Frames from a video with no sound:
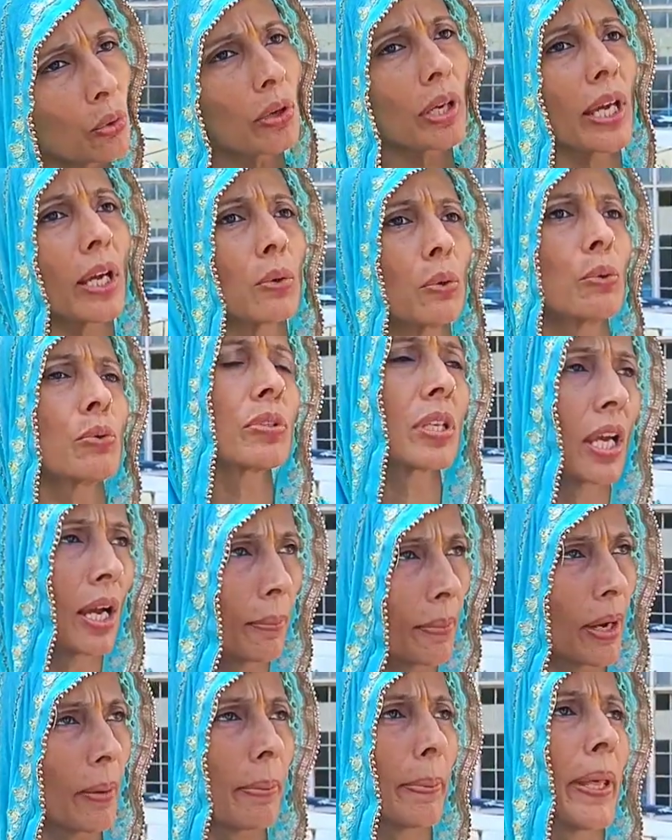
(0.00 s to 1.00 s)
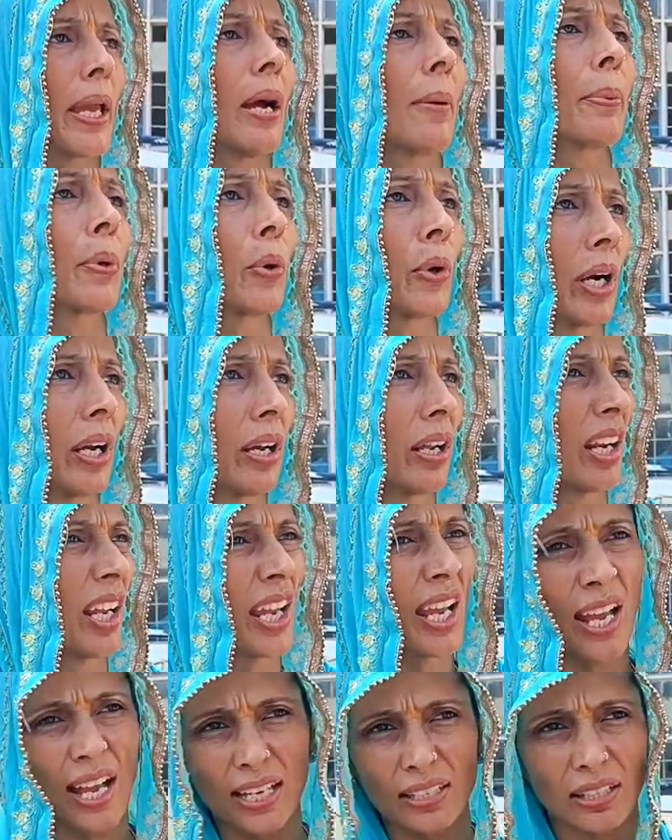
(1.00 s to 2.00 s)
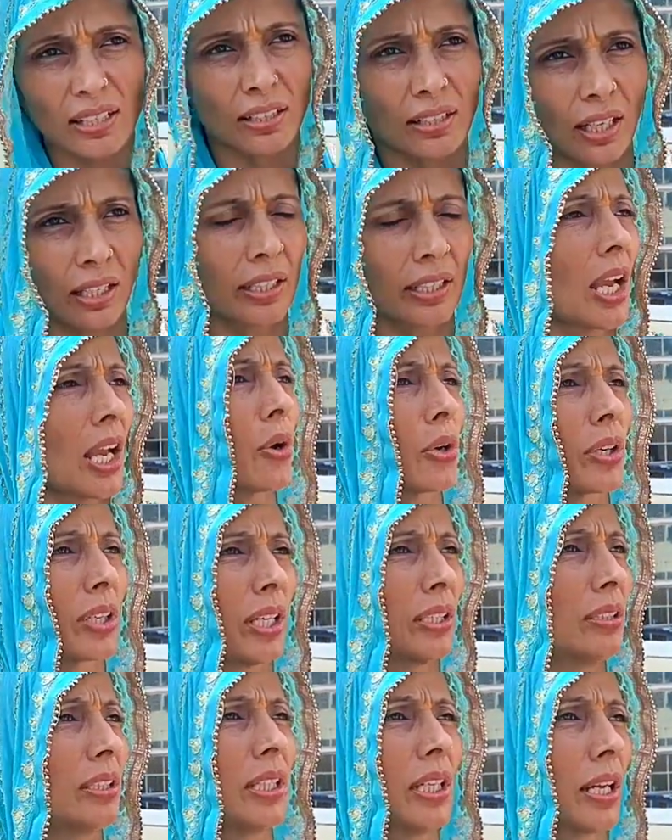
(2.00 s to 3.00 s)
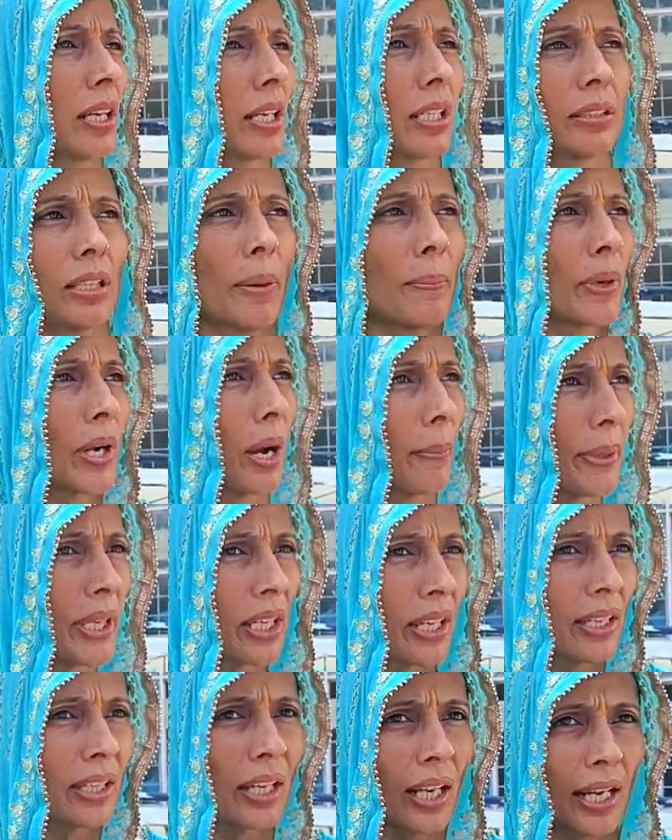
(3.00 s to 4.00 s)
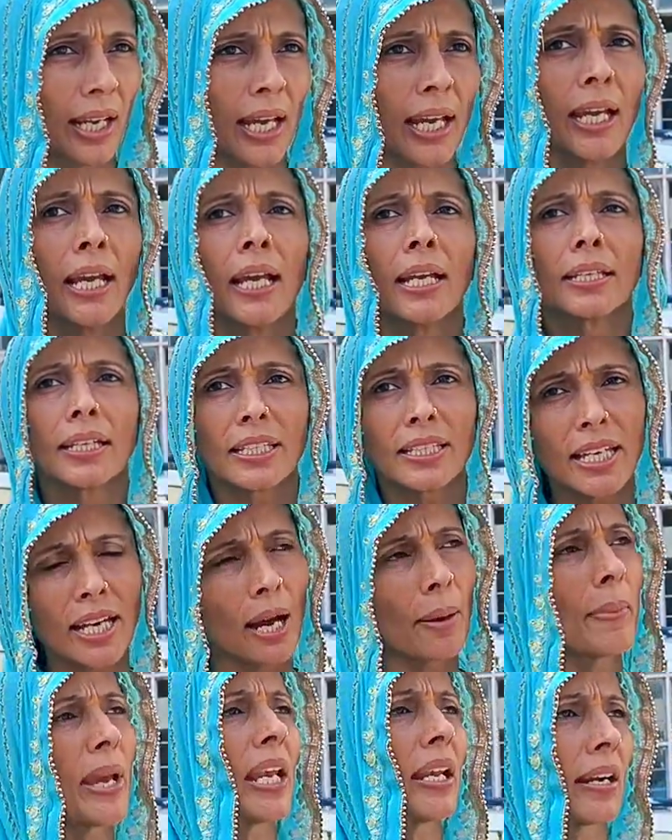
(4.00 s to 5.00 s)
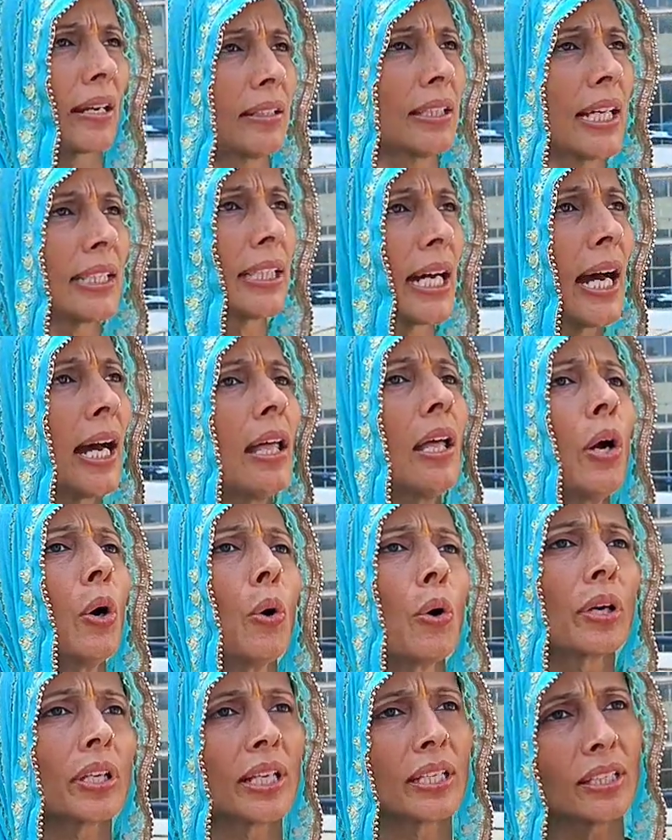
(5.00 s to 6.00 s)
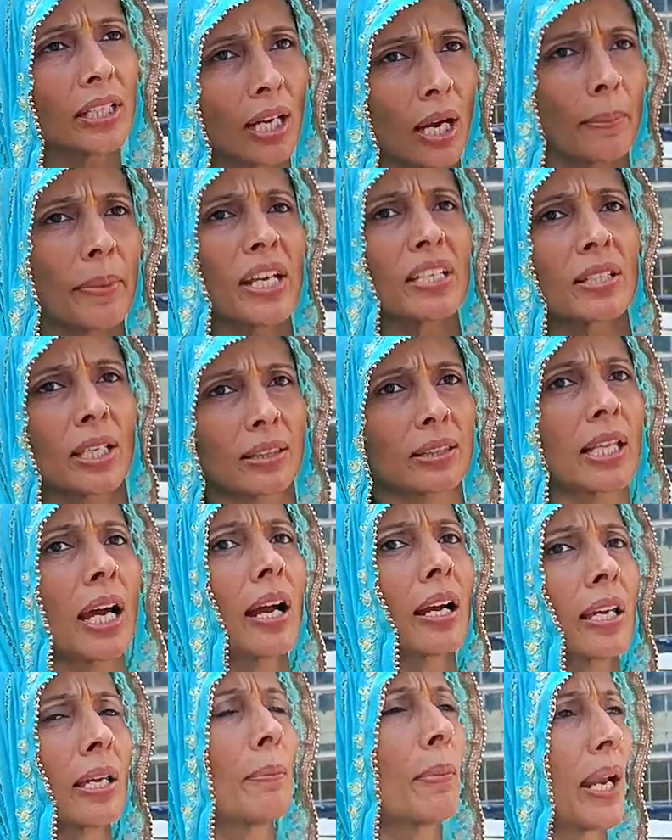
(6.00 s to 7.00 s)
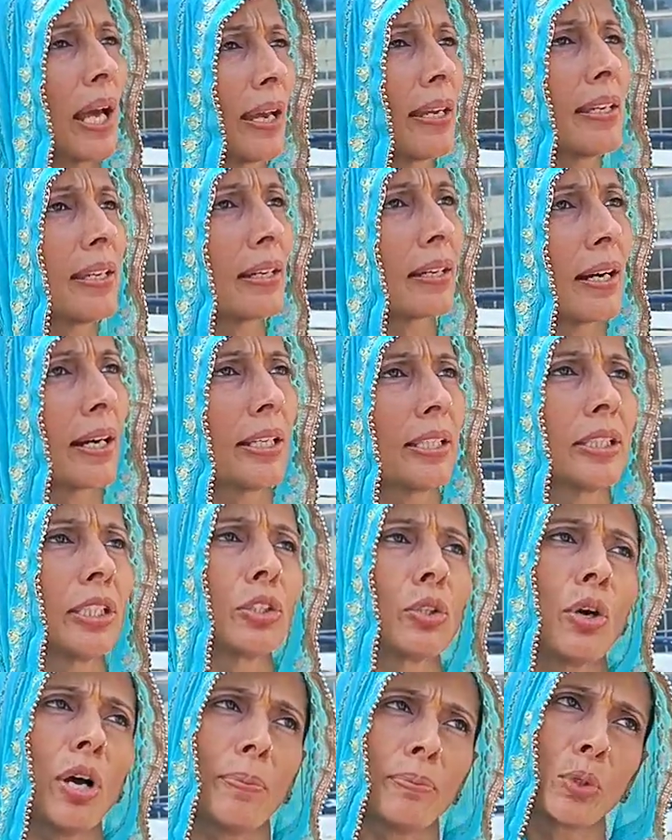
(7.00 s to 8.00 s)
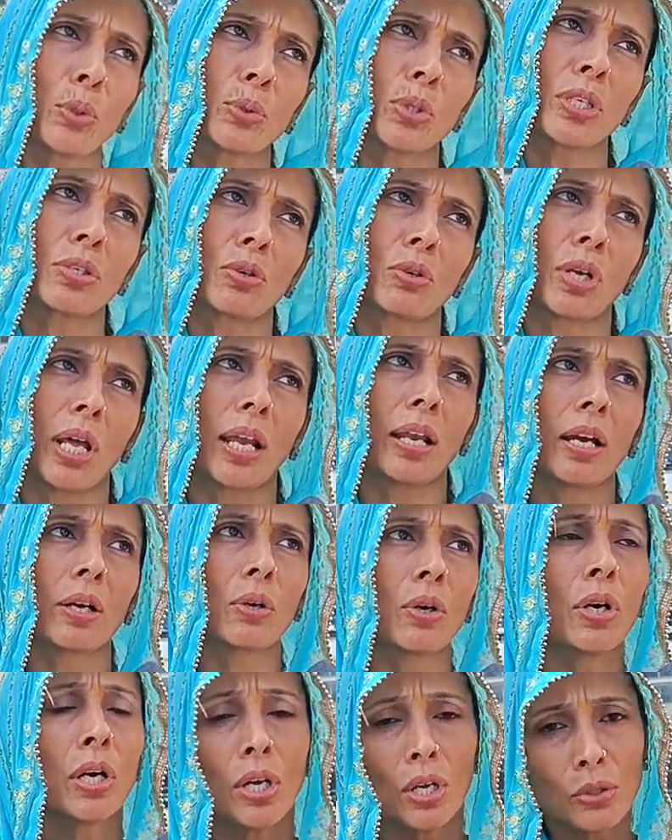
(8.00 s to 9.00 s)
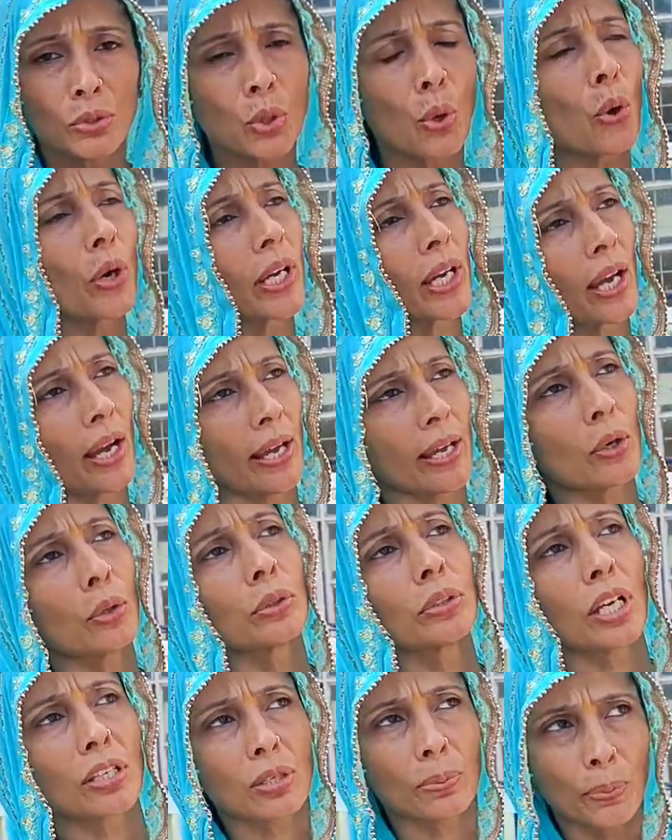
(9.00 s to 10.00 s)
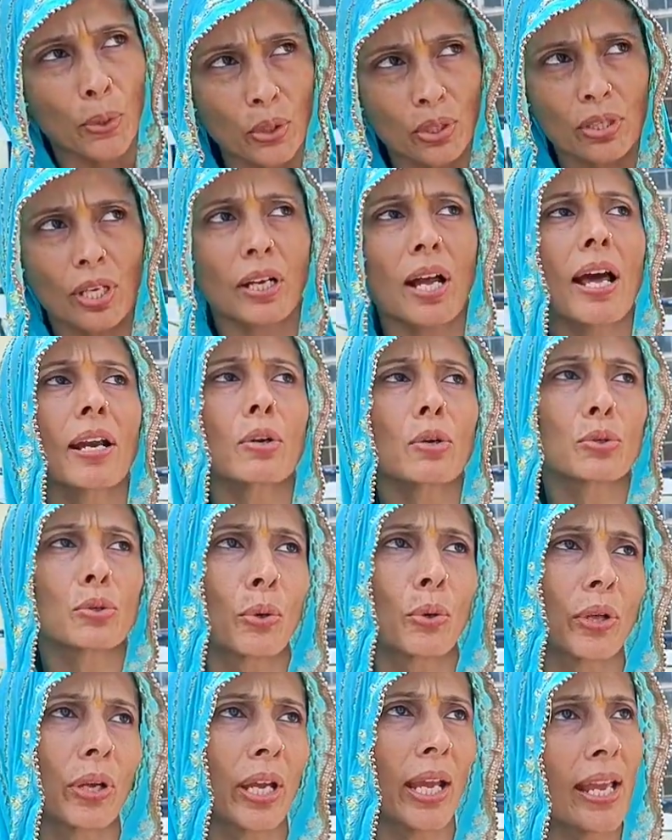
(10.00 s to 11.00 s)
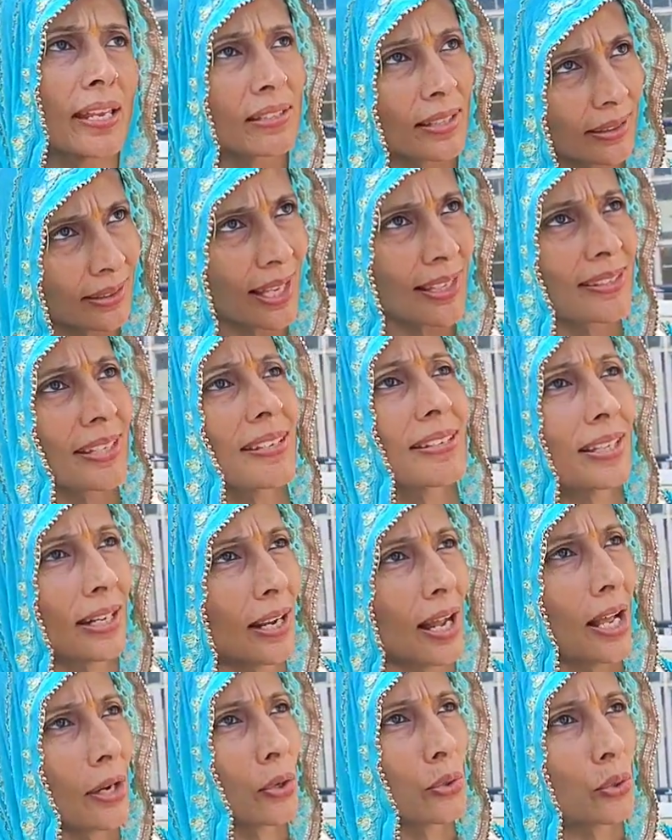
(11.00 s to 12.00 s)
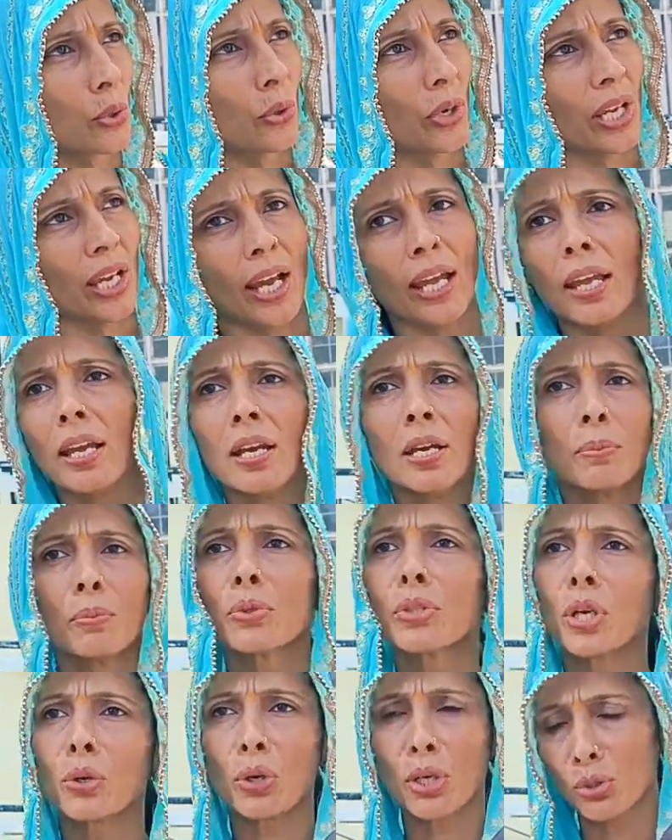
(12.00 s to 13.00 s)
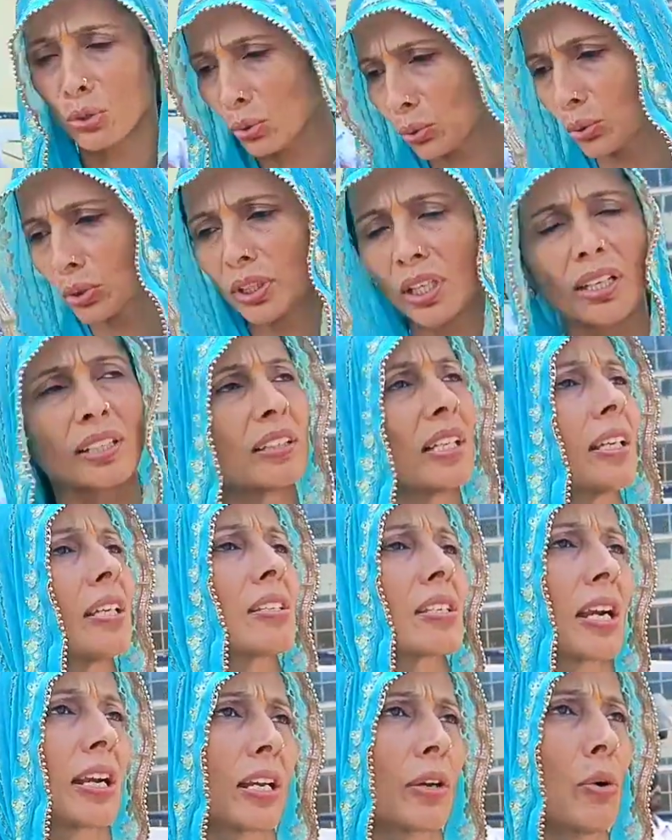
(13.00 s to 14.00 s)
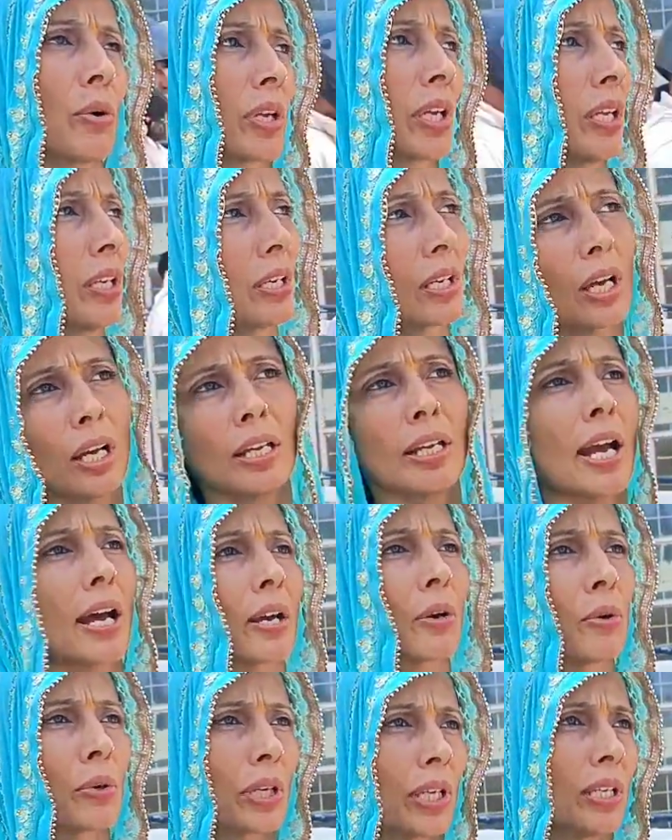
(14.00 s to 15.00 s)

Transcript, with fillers: उनके खून से हम अपने आप को रंग रहे हैं ऐसी घटिया और गंदी हरकत हम कभी नहीं करेंगे यदि हमें लड़ना था और यदि हमने सत्ता की मड़ाई ही खानी थी तो हम दुष्यंत चौटाला को छोड़ के आए ऑन द स्पॉट सरकार छोड़ के आए सत्ता सिंह सरकार को छोड़ के आए मुझे कोई जरूरत नहीं थी इन सड़कों की इन गलियारों सरकारों